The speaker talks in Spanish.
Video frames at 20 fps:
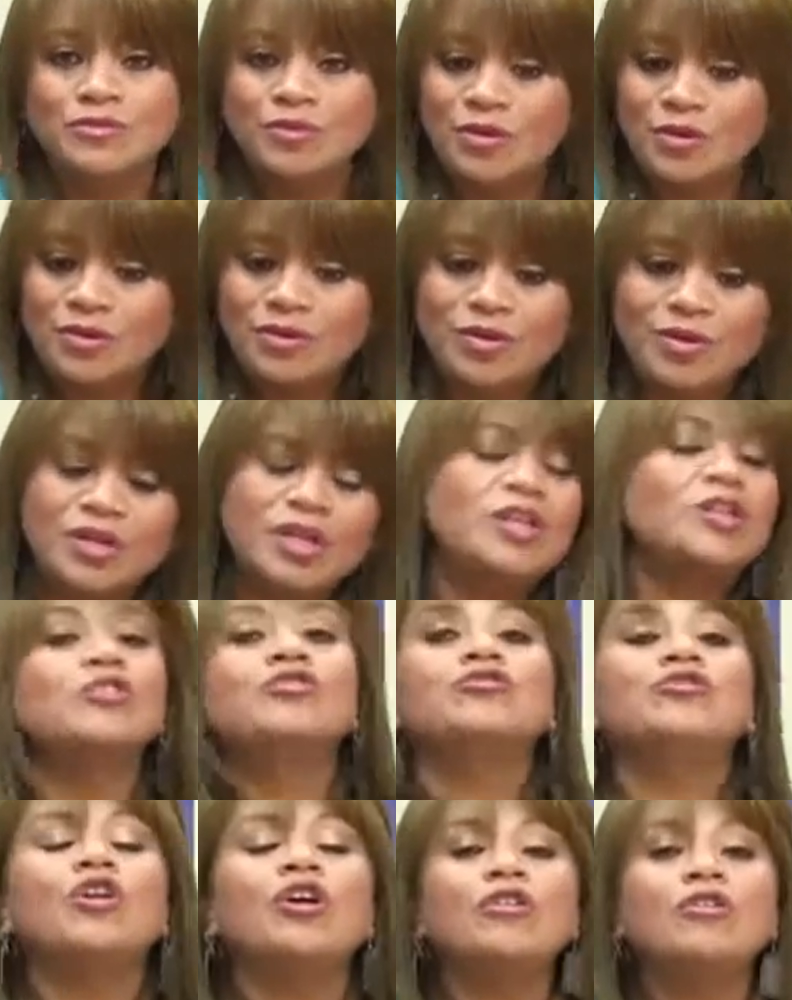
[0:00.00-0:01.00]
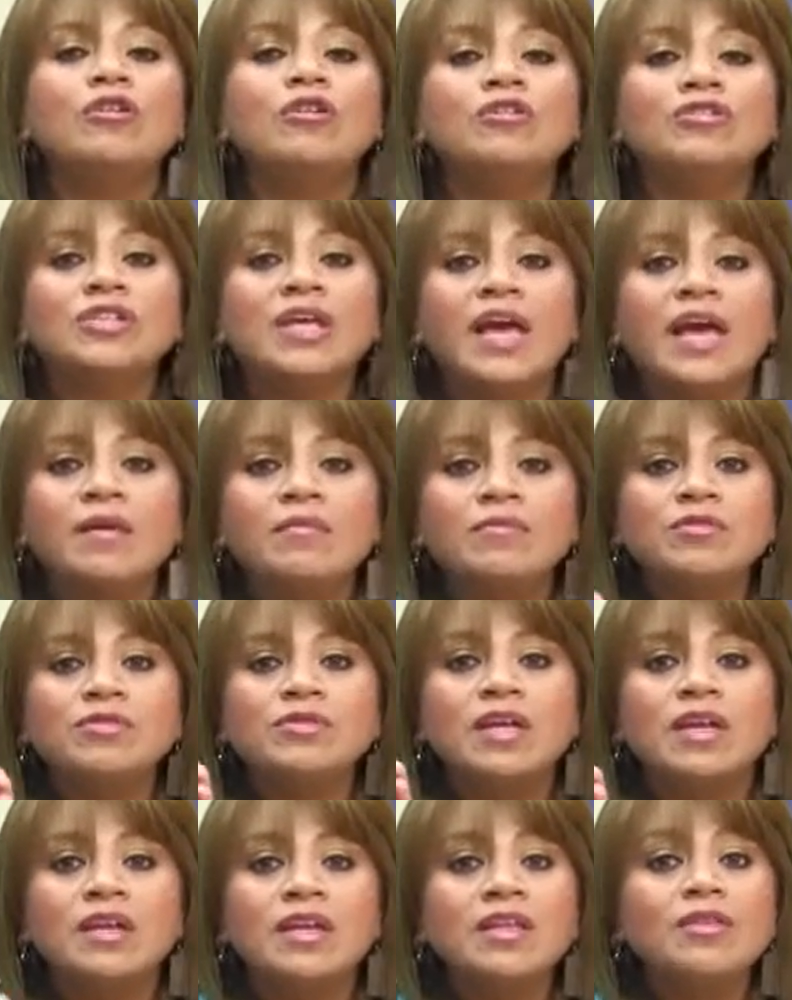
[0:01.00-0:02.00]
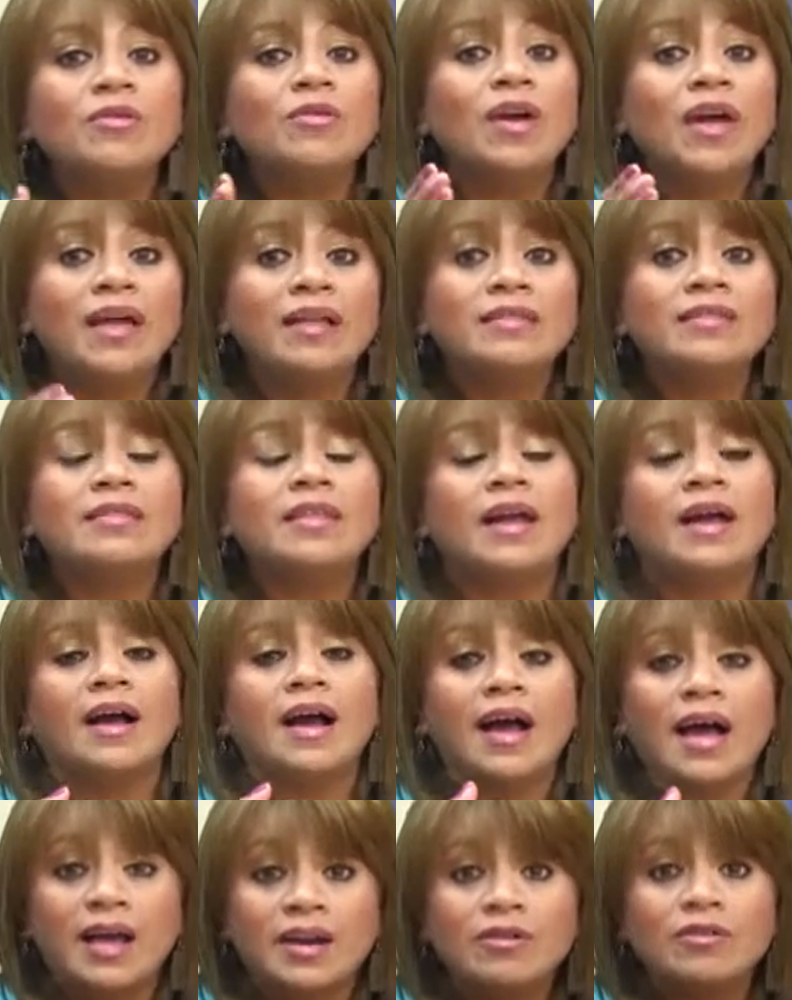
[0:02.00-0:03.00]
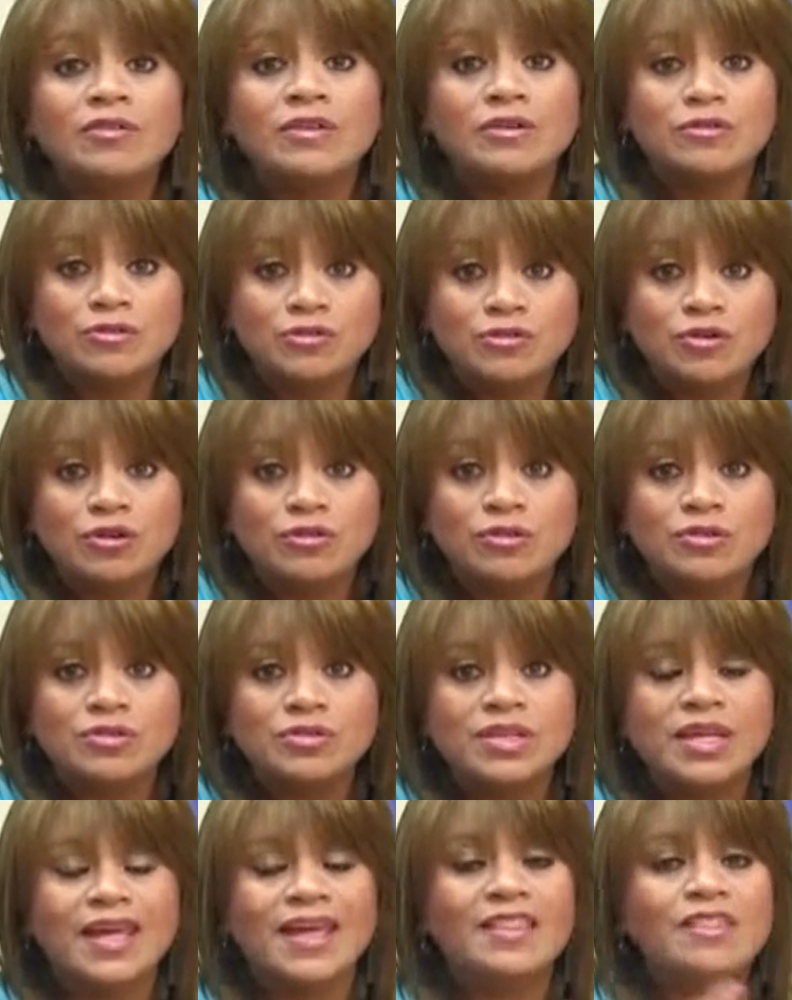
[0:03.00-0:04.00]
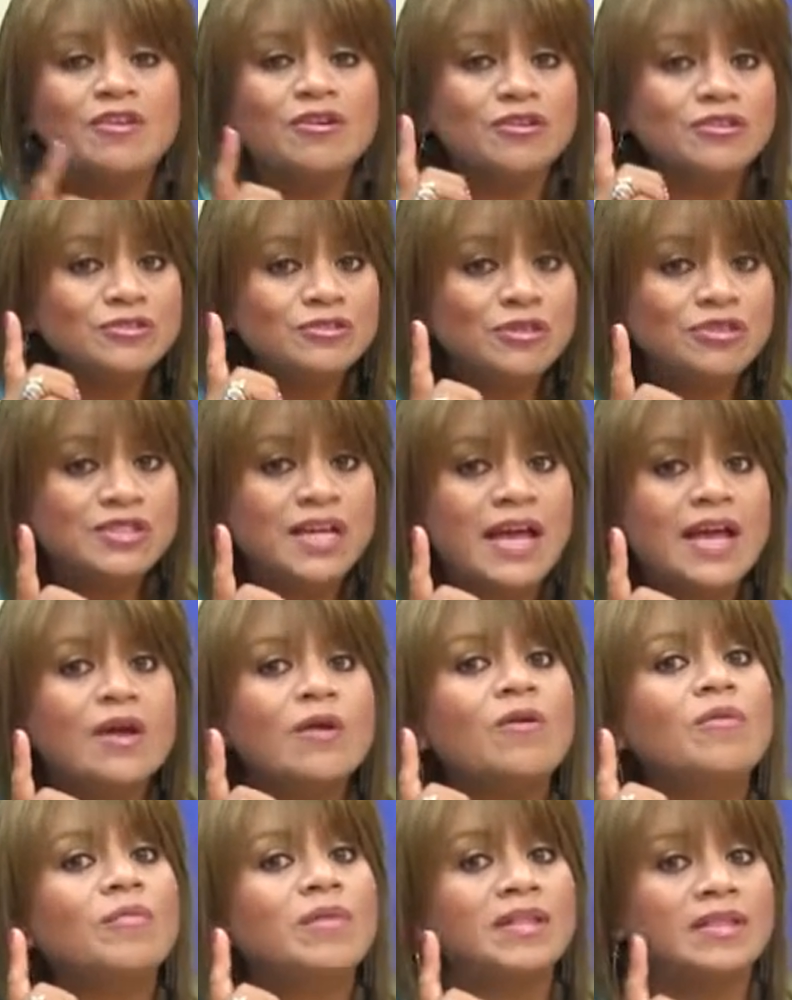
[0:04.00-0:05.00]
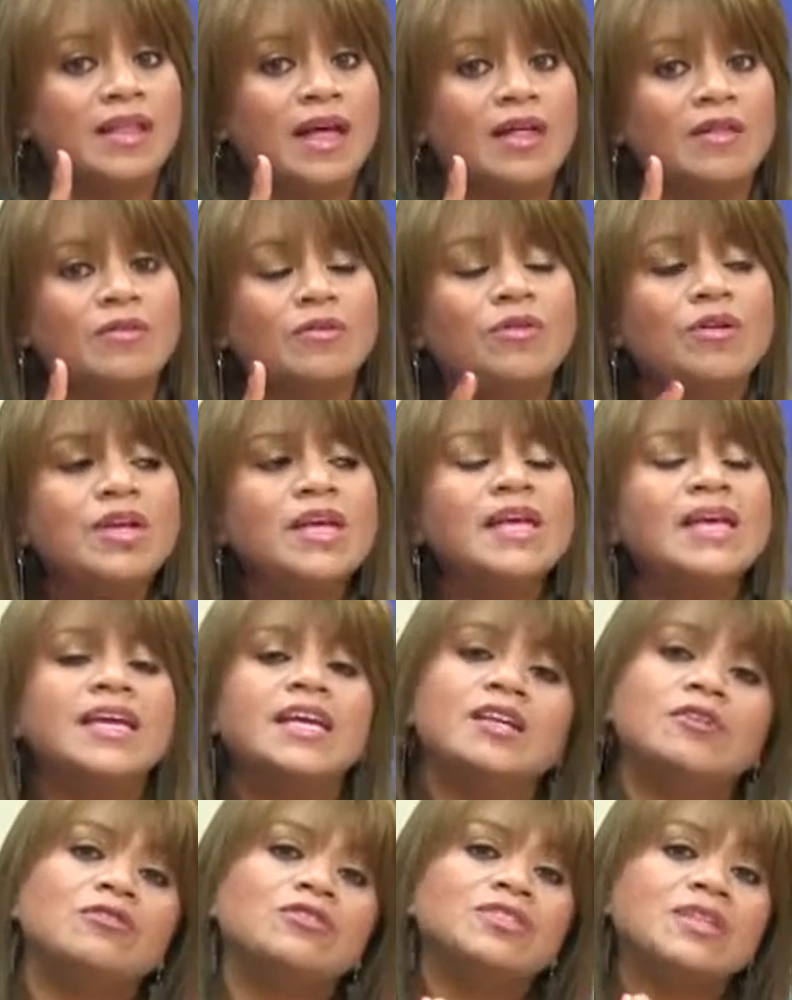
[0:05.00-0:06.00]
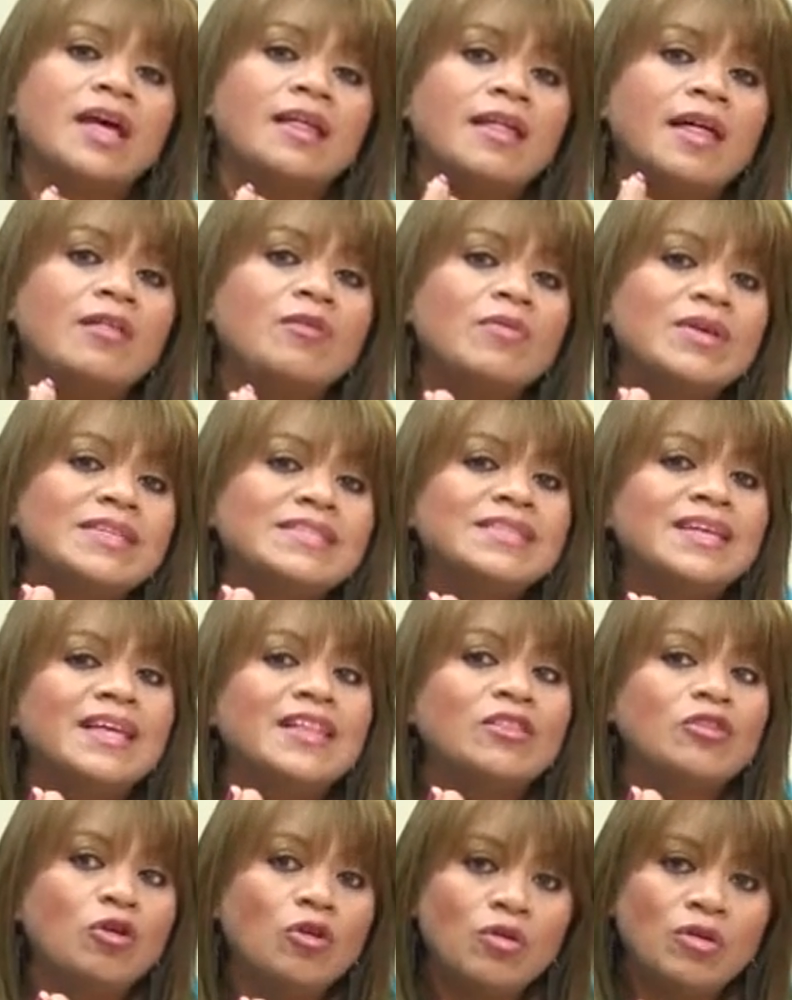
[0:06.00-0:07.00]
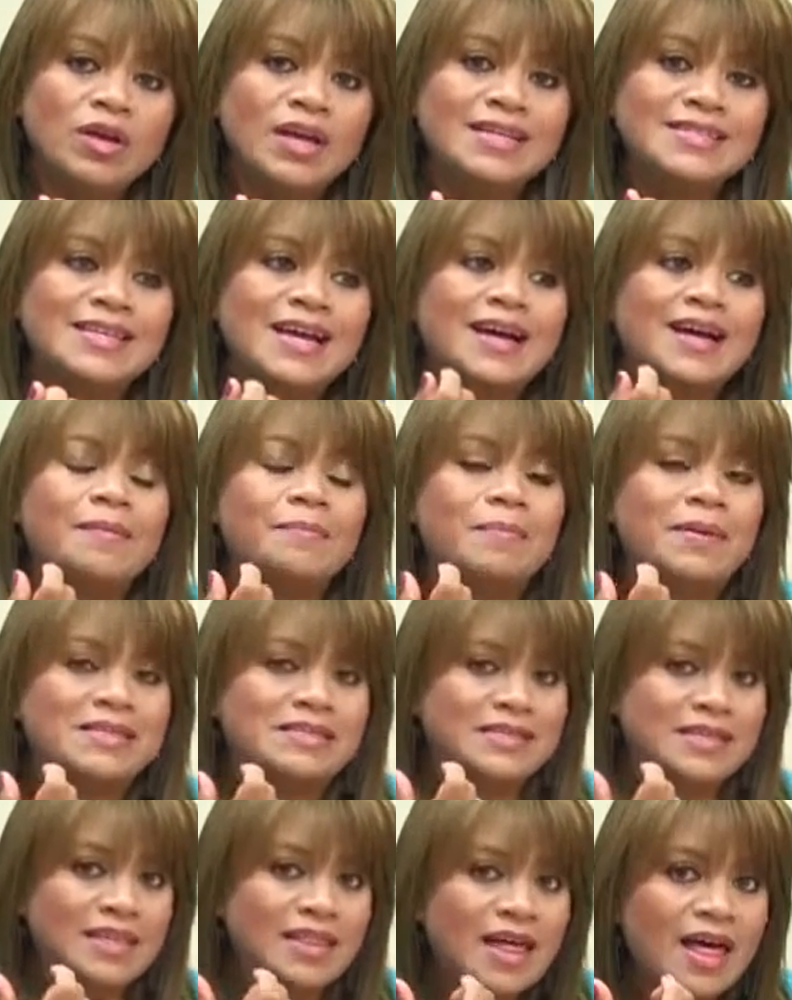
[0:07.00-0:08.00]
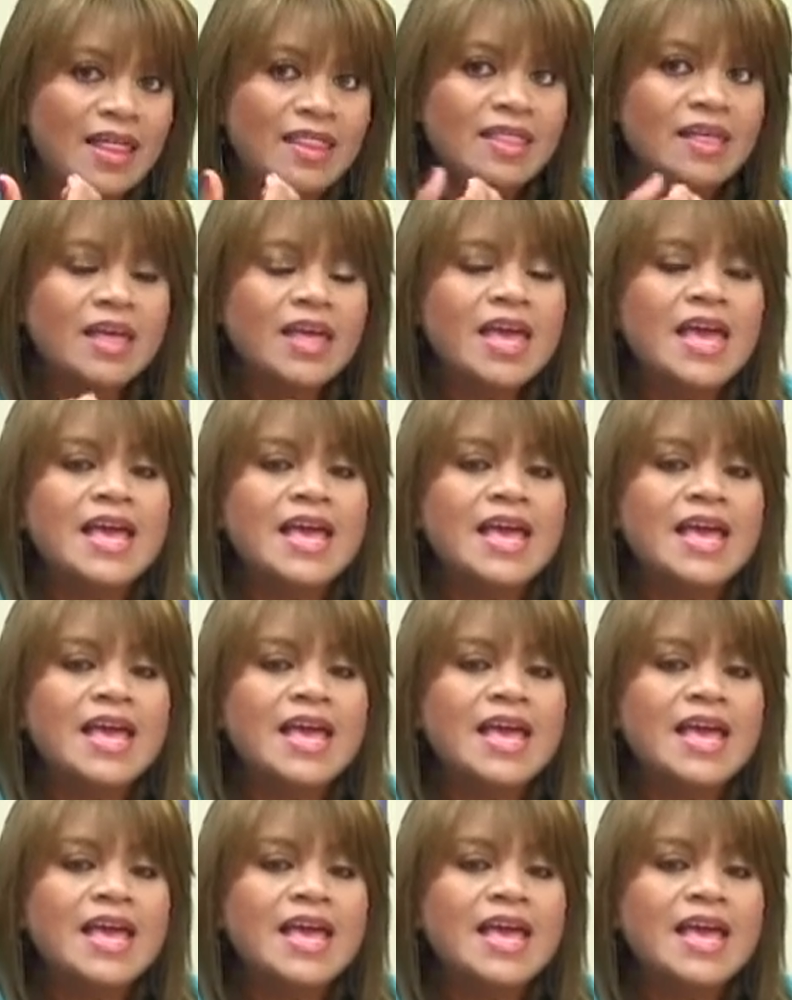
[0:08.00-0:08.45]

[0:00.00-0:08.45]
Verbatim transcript: No, todos los que hemos tenido gente a cargo de nosotros, que Dios nos ha encomendado y nos ha dado ese don, esa capacidad,